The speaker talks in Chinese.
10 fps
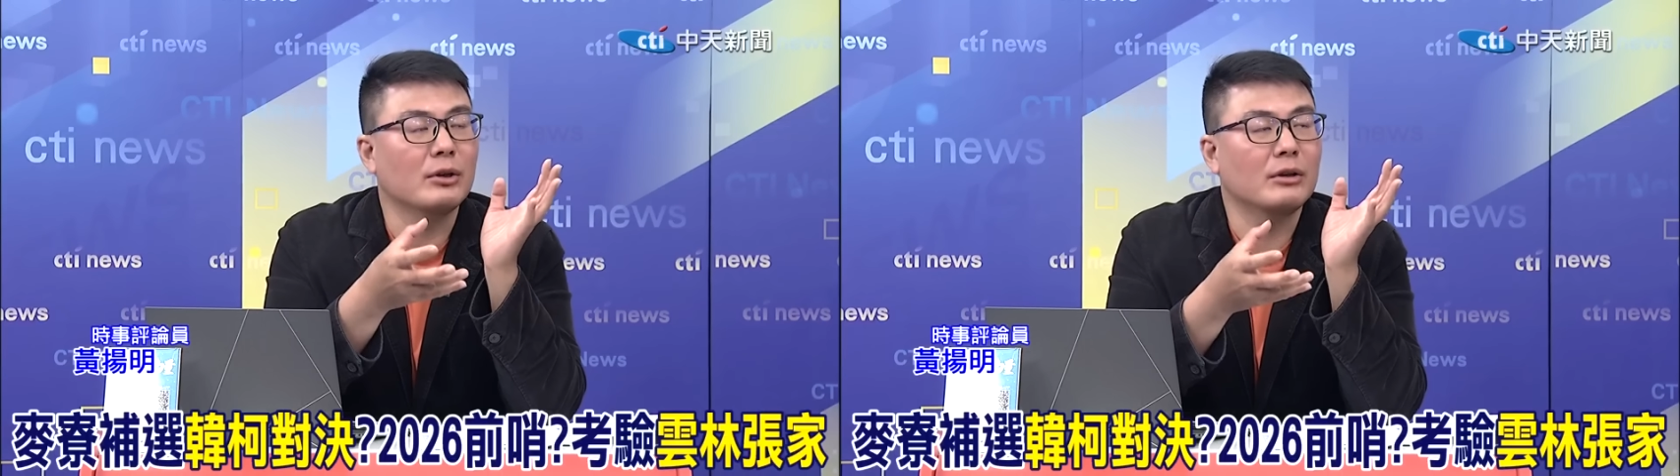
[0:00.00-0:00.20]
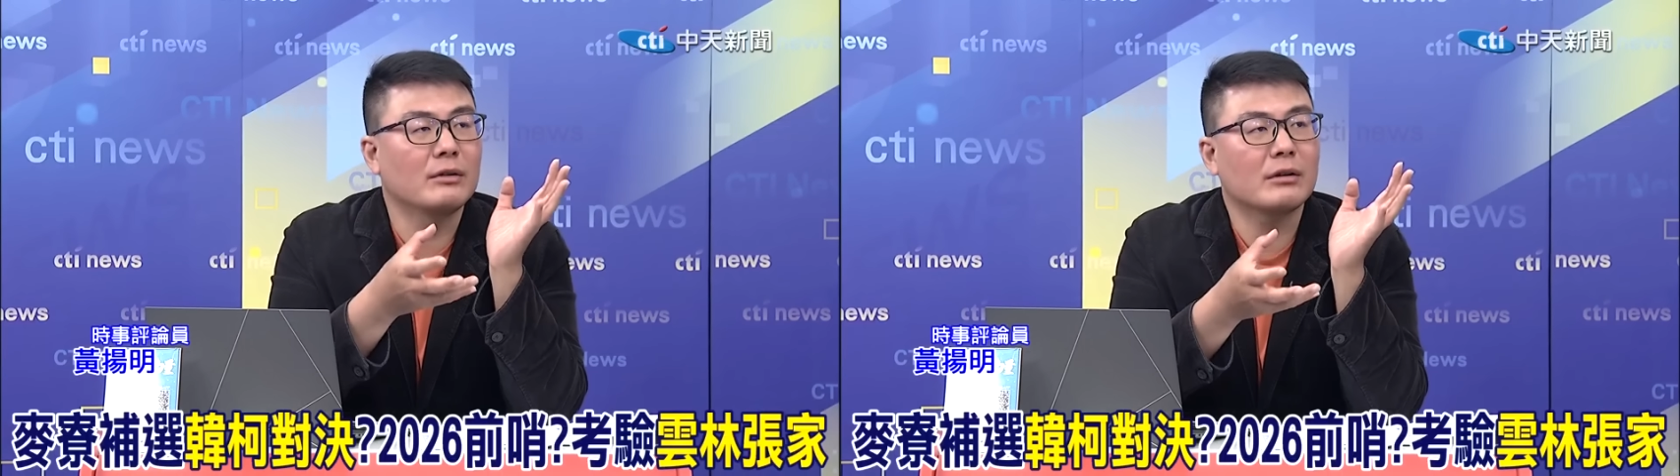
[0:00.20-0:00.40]

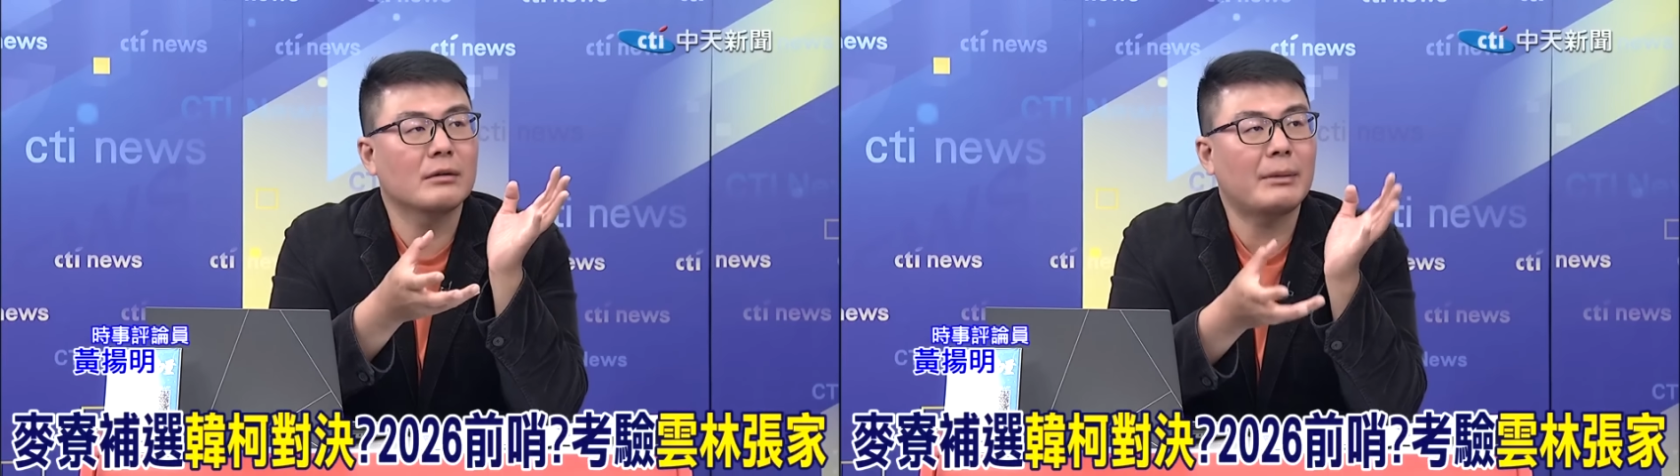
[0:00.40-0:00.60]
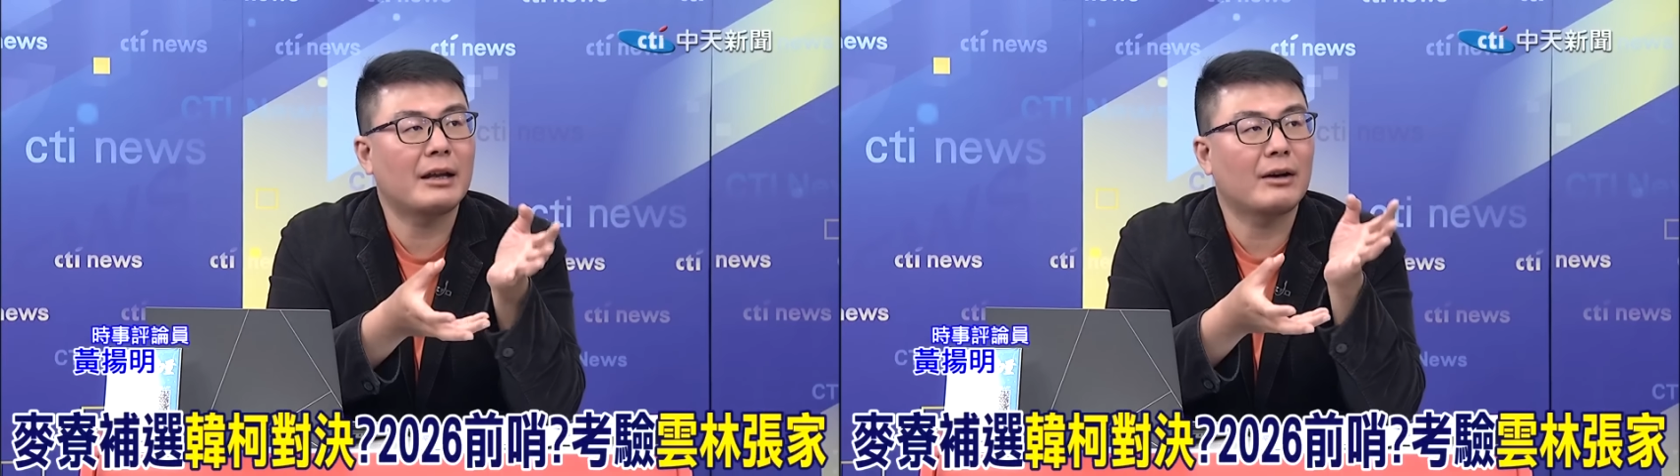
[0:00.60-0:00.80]
以这
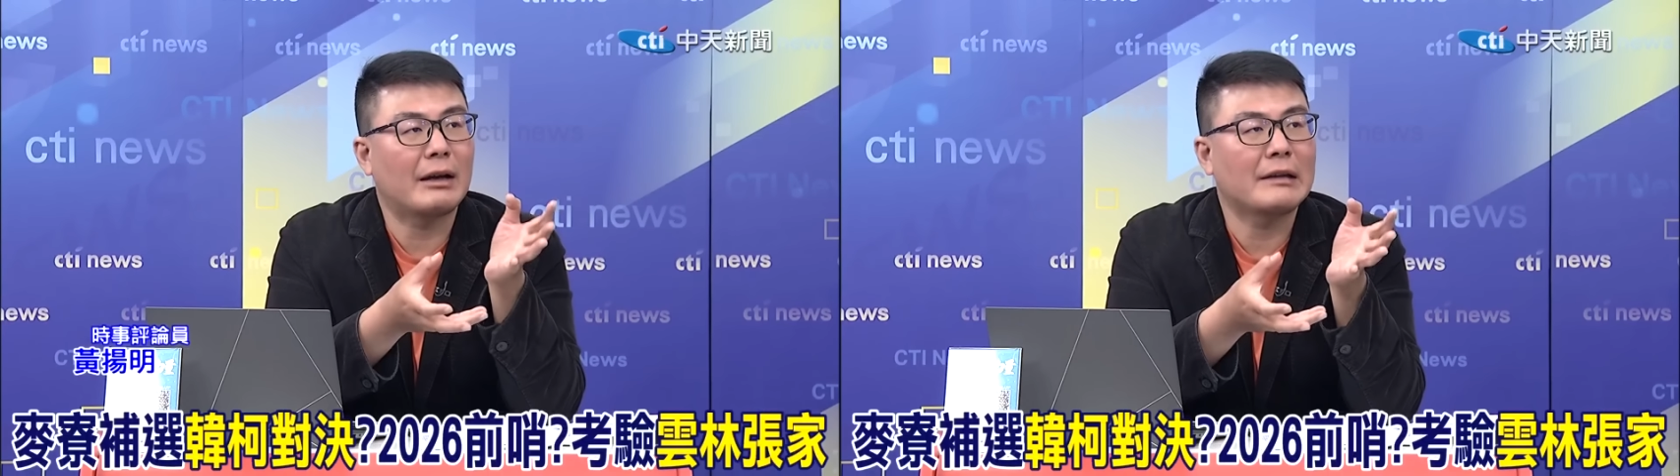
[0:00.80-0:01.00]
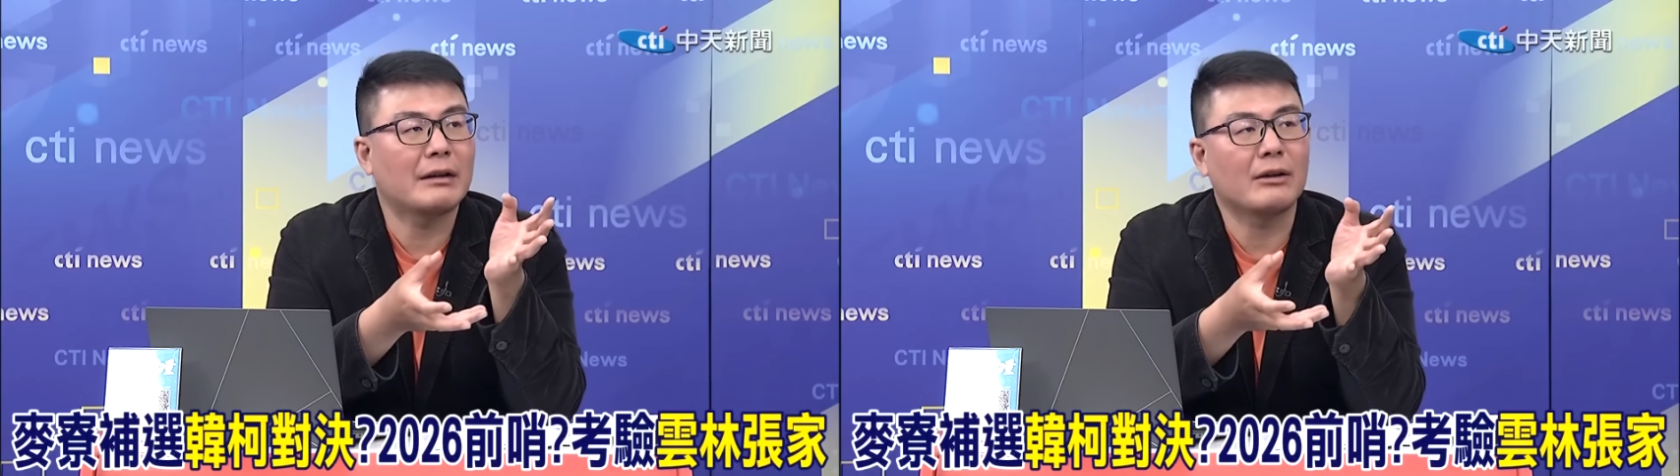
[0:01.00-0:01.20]
个麦寮
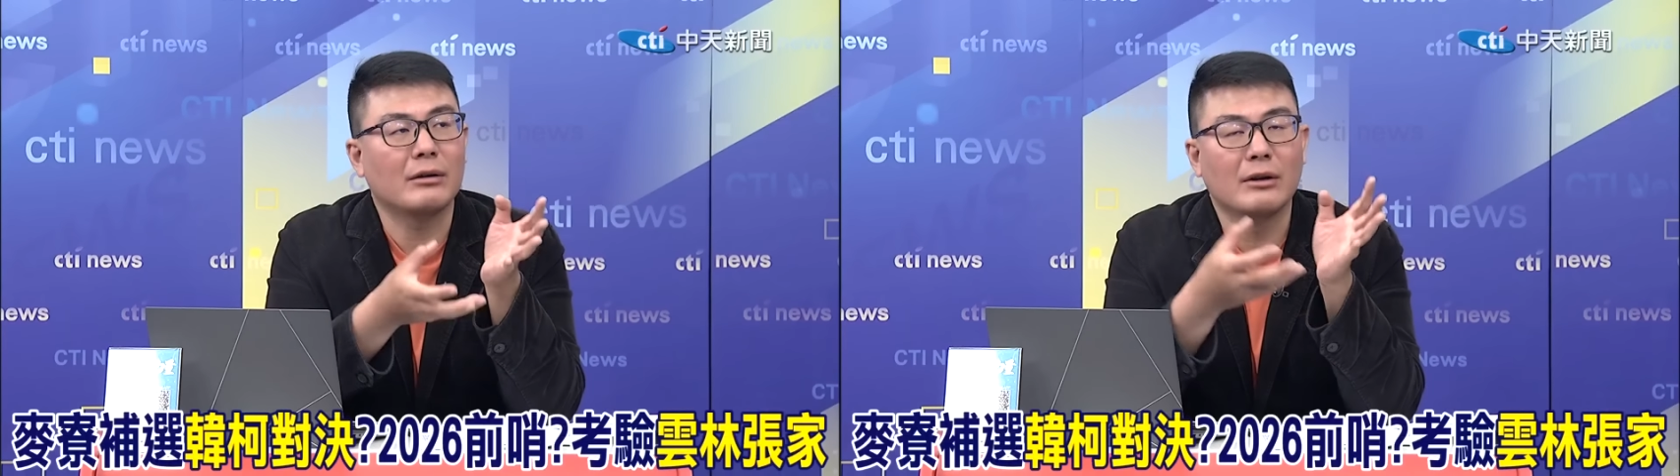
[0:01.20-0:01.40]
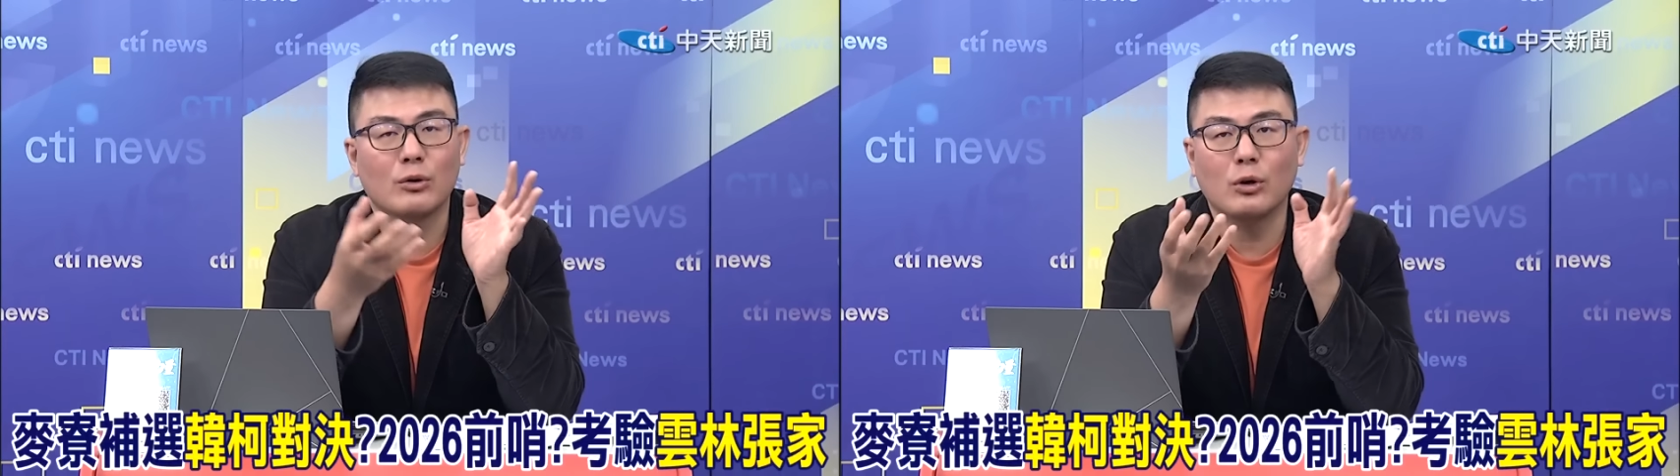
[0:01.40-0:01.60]
来讲哦，